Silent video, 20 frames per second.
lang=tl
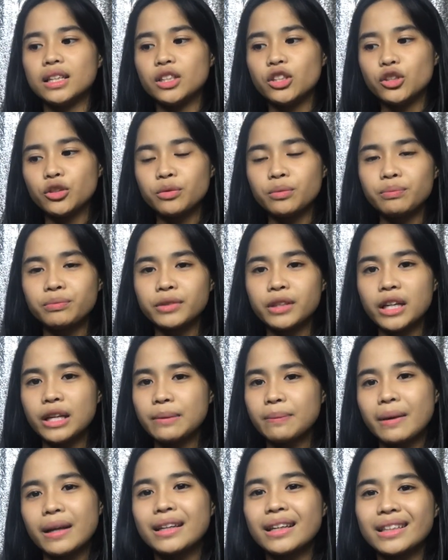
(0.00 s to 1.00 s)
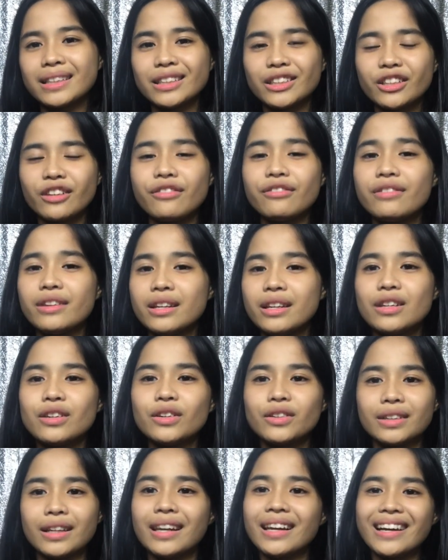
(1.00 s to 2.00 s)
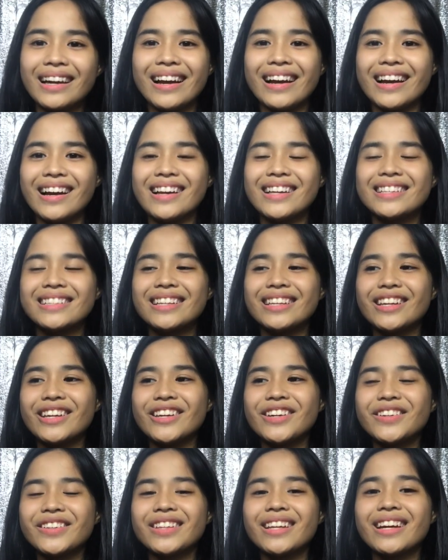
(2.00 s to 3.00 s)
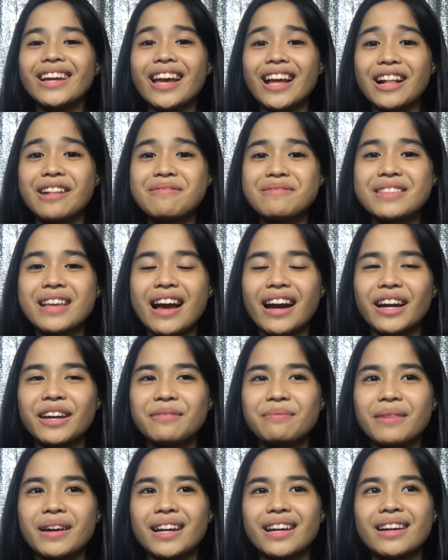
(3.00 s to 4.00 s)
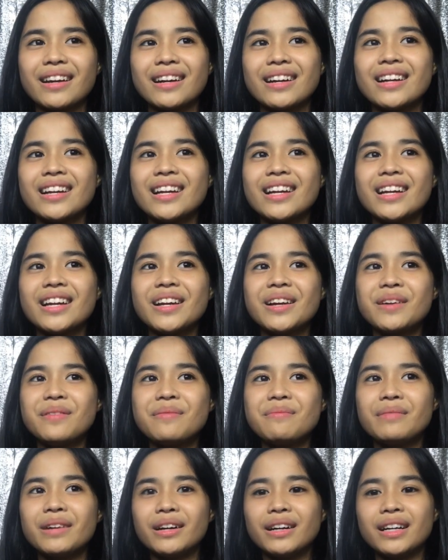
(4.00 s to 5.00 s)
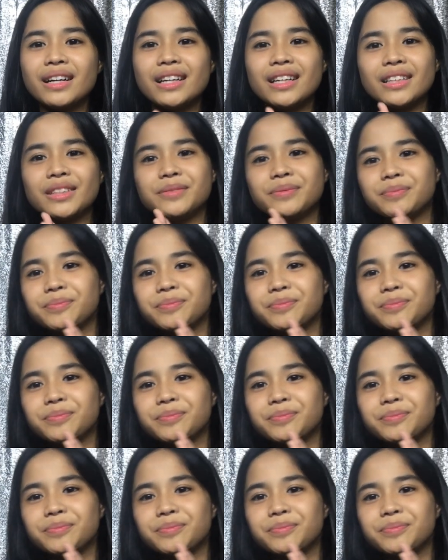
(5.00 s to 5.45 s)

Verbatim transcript: yung three products na to, feeling ko talaga, sila yung nag-help sa akin para ma...